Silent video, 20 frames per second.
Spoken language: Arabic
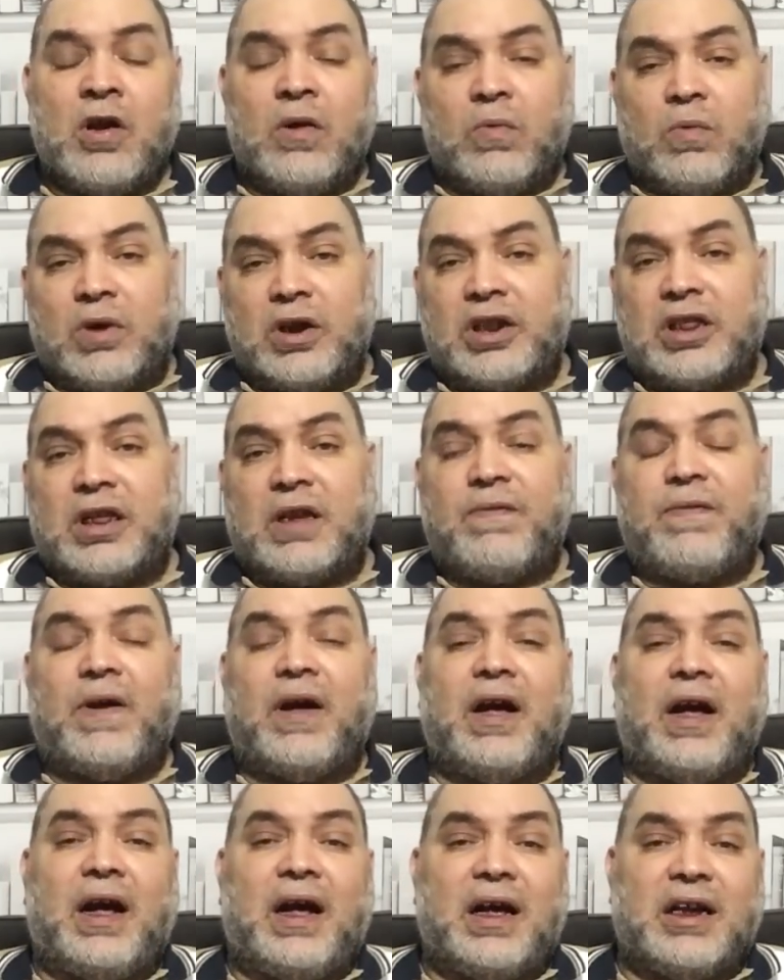
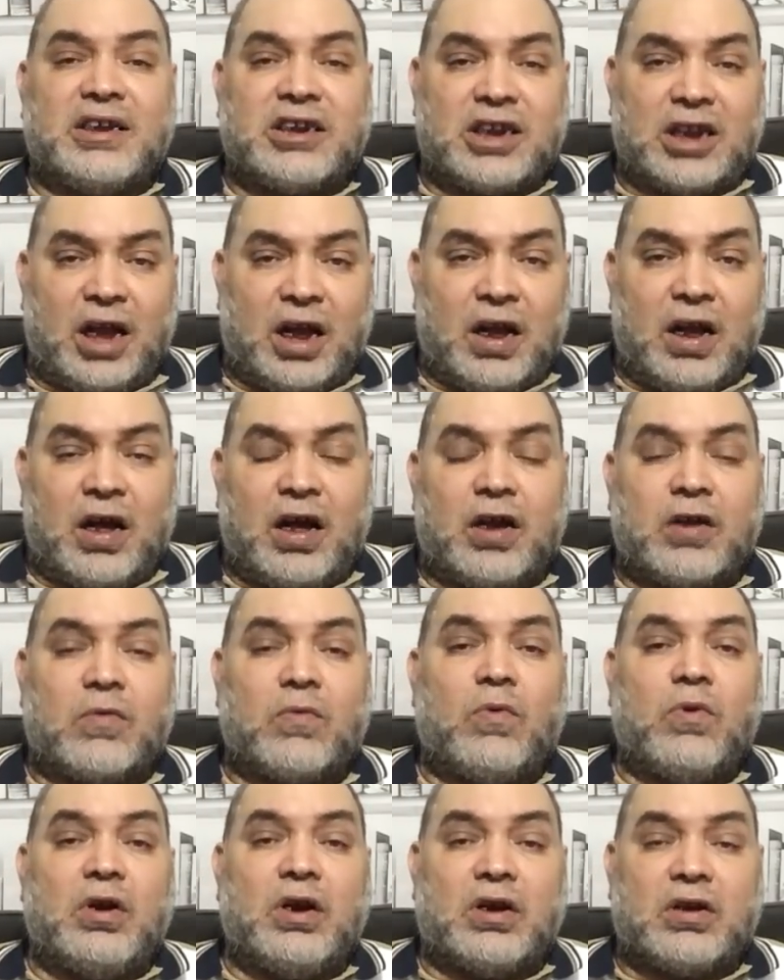وارتفاع اسعار
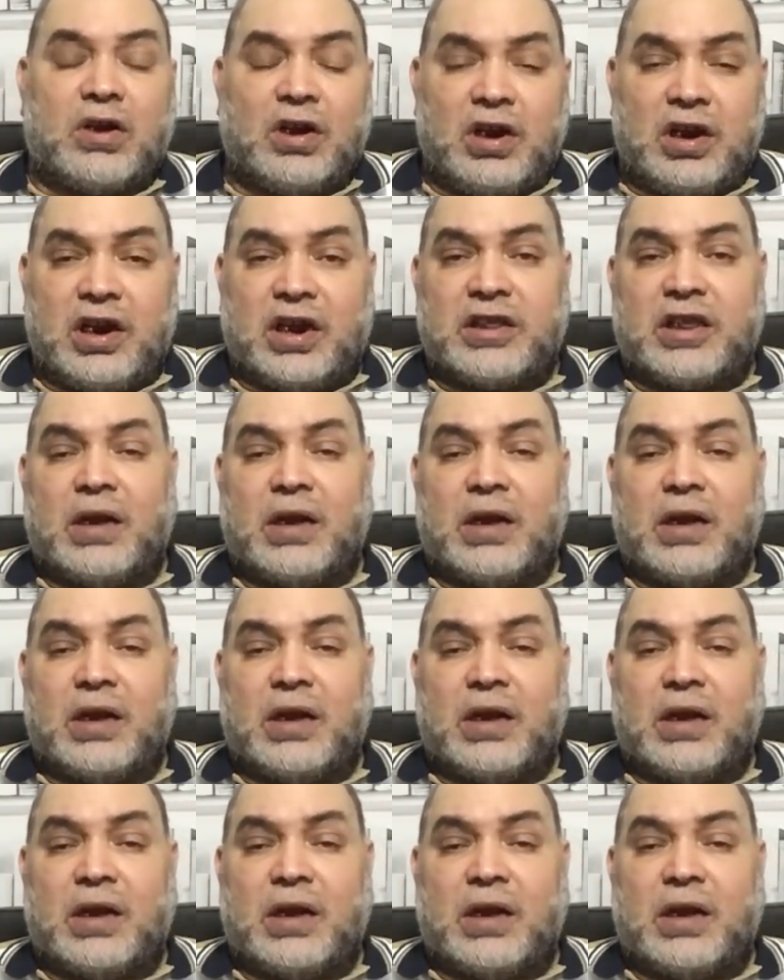وقله